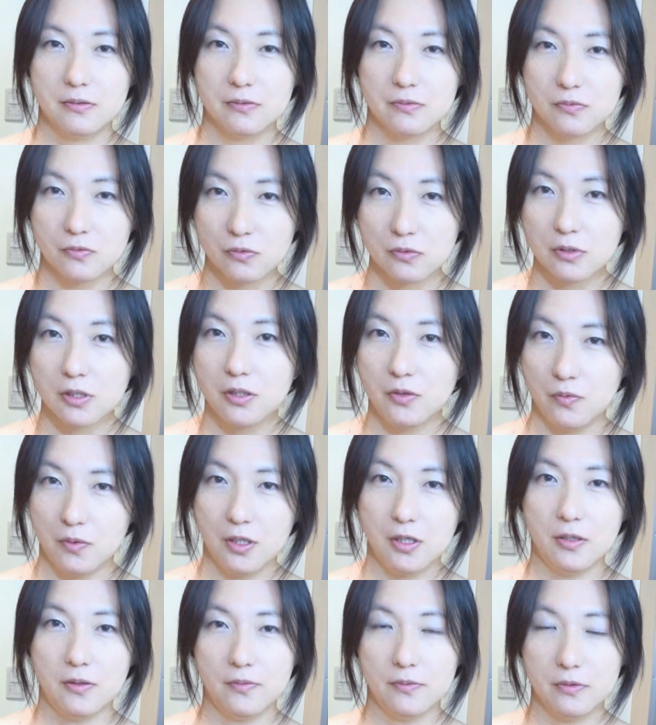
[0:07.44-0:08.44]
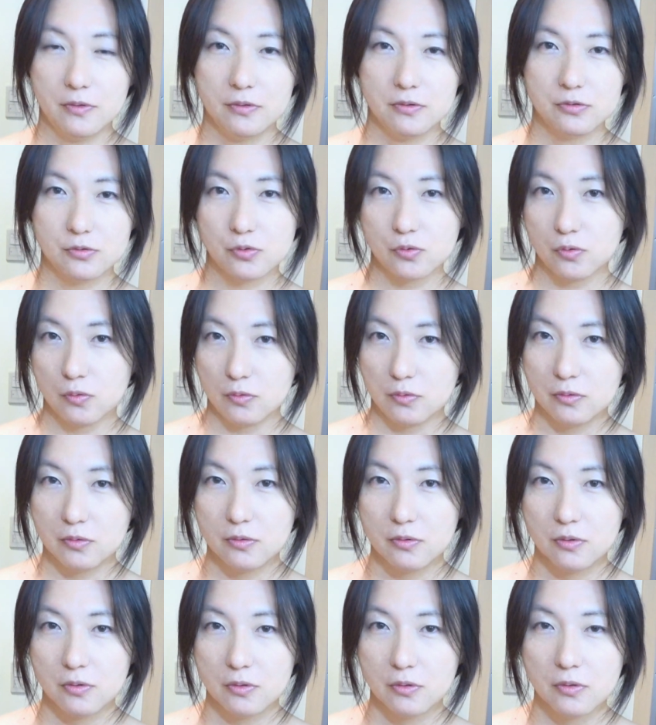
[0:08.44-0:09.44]
今回は、ちょっと、
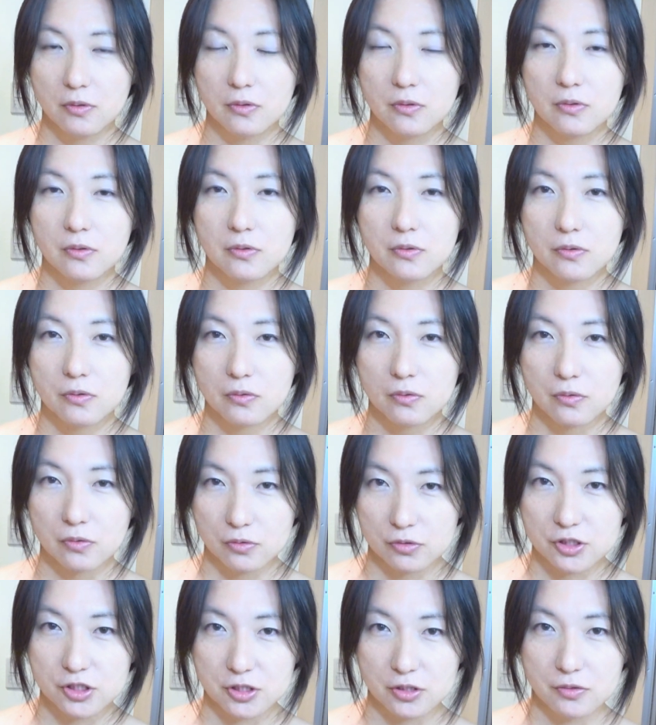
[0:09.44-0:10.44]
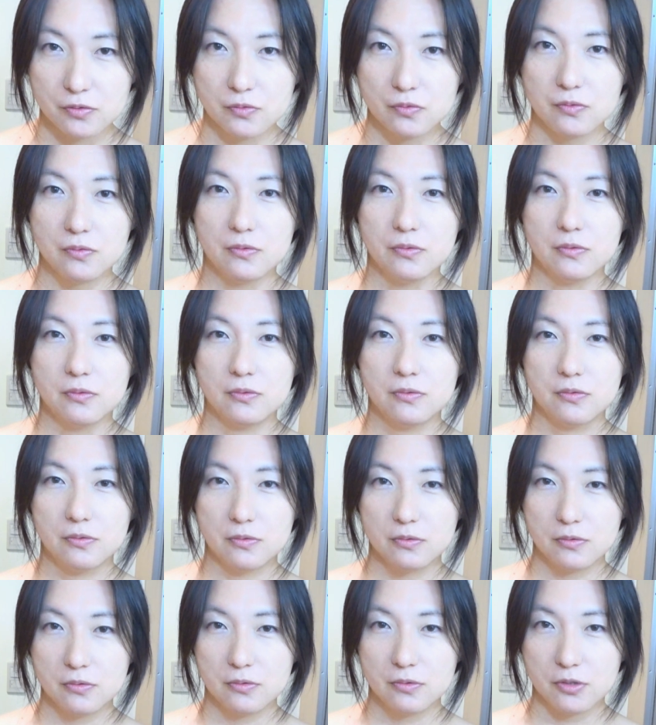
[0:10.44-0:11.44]
お茶の
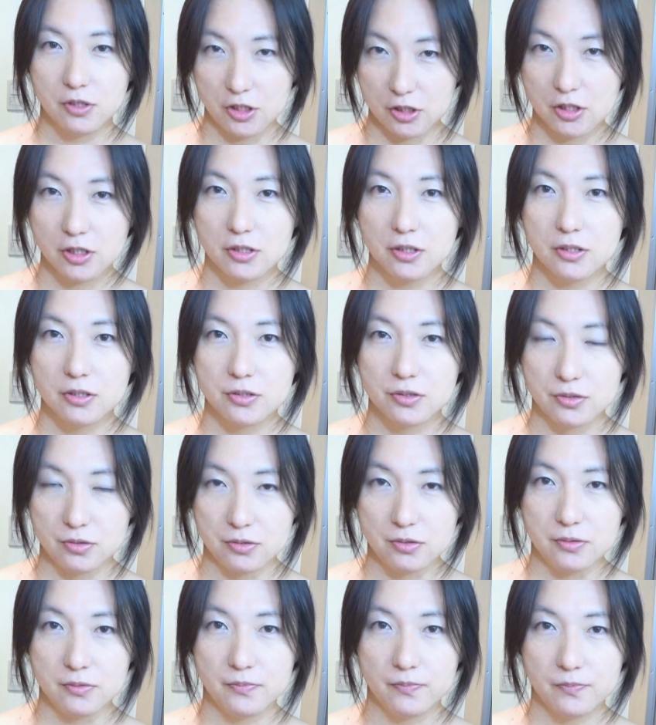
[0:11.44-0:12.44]
ネタです。